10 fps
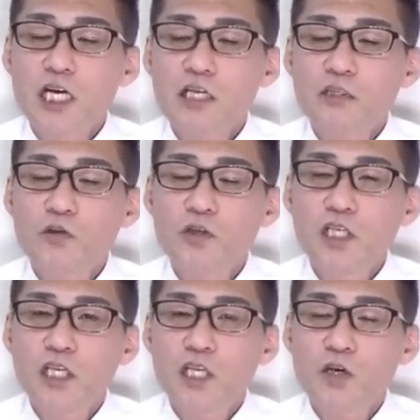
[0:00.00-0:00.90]
獲得
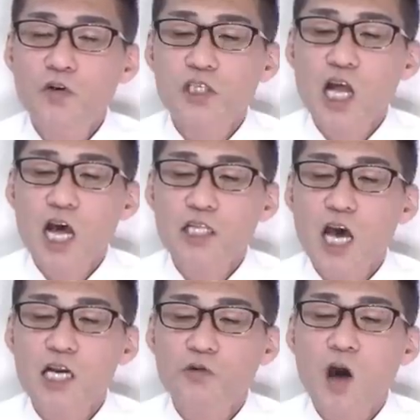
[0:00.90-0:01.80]
に利用した
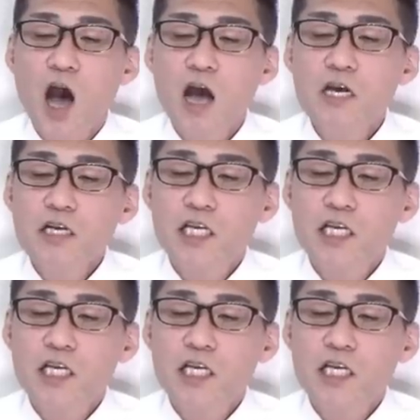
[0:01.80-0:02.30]
であるとか、